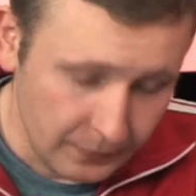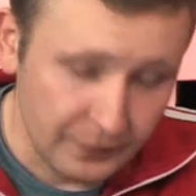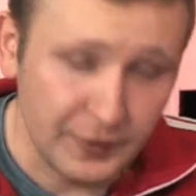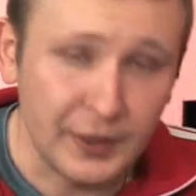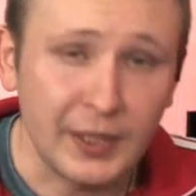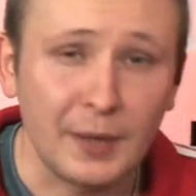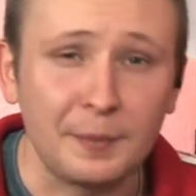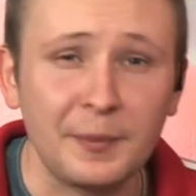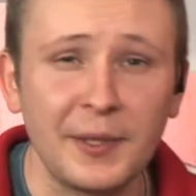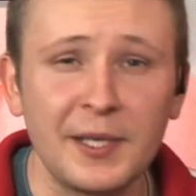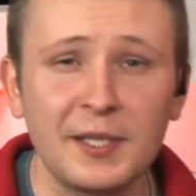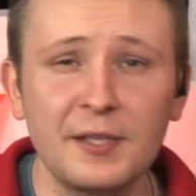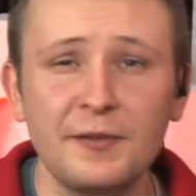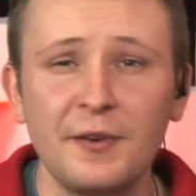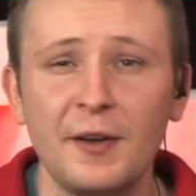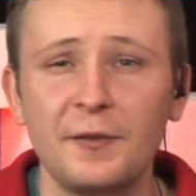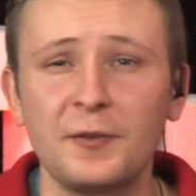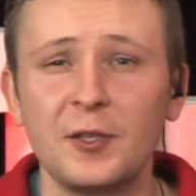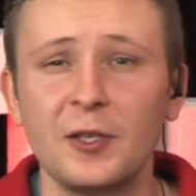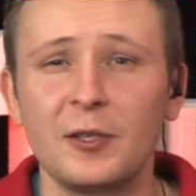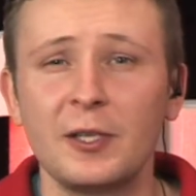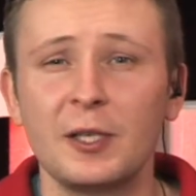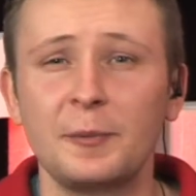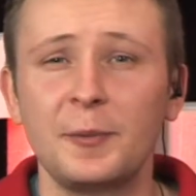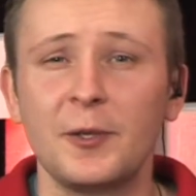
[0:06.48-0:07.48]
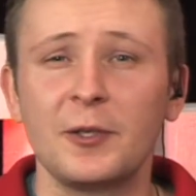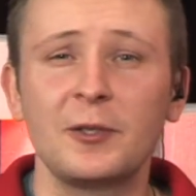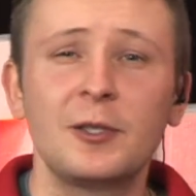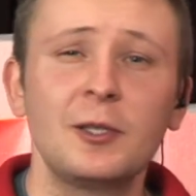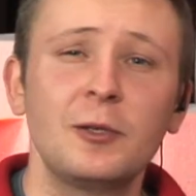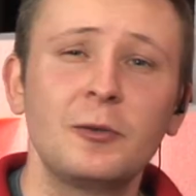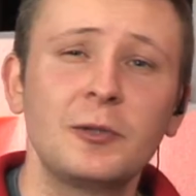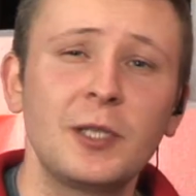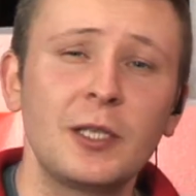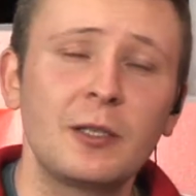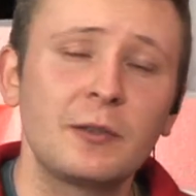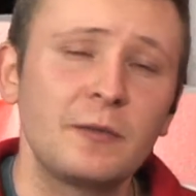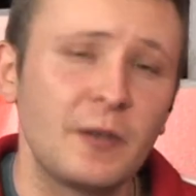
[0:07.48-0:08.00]
Witam Państwa, wtorek 5
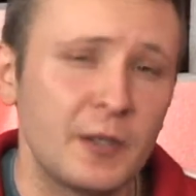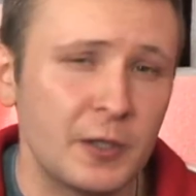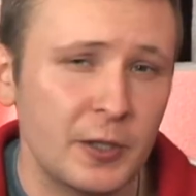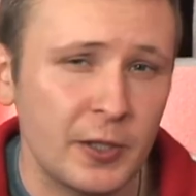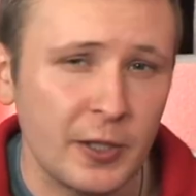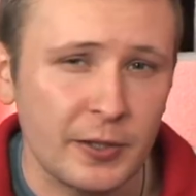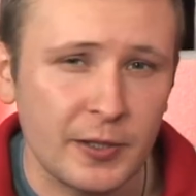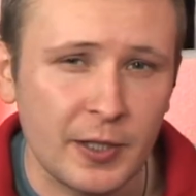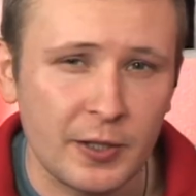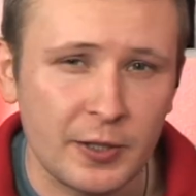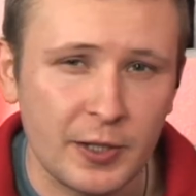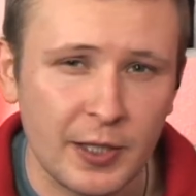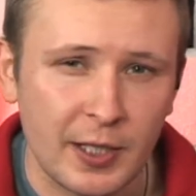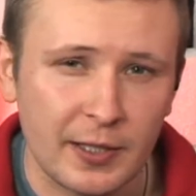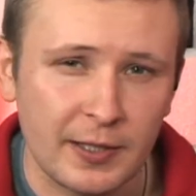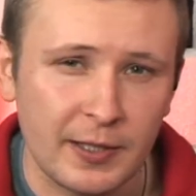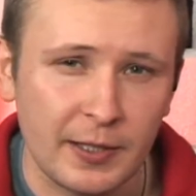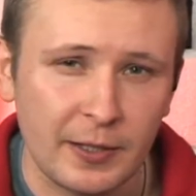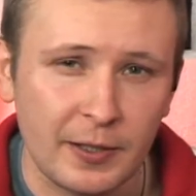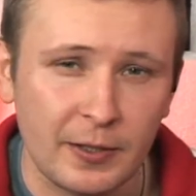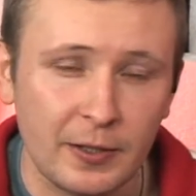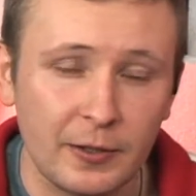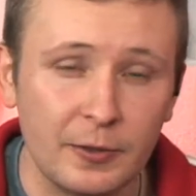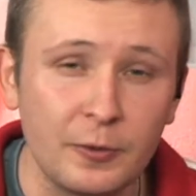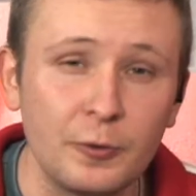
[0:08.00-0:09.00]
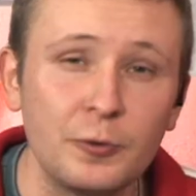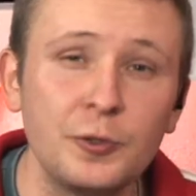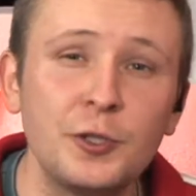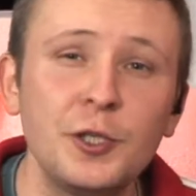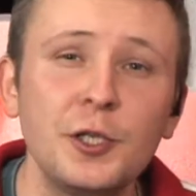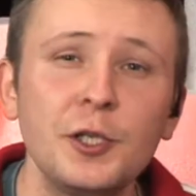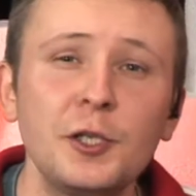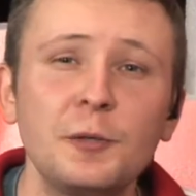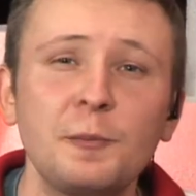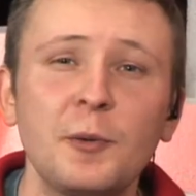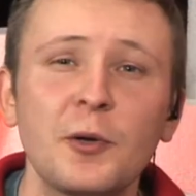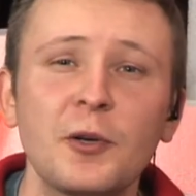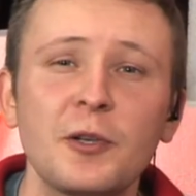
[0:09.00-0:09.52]
lutego 2013 roku.
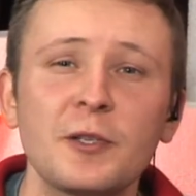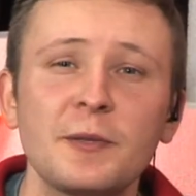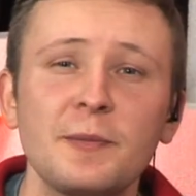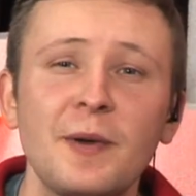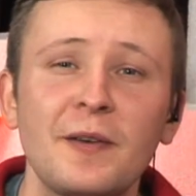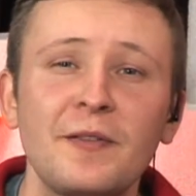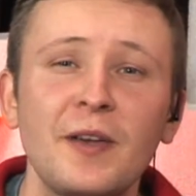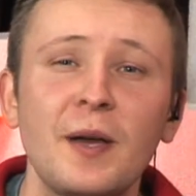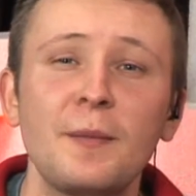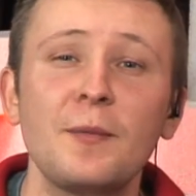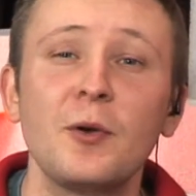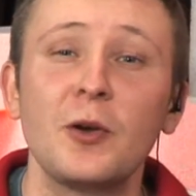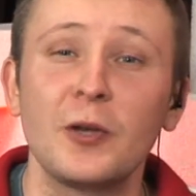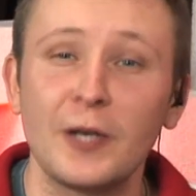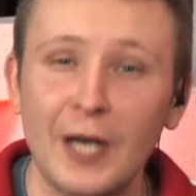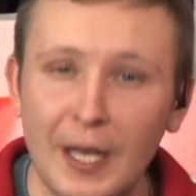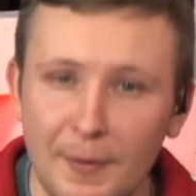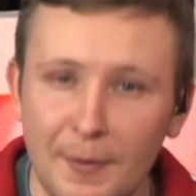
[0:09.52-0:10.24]
Dziś porozmawiamy o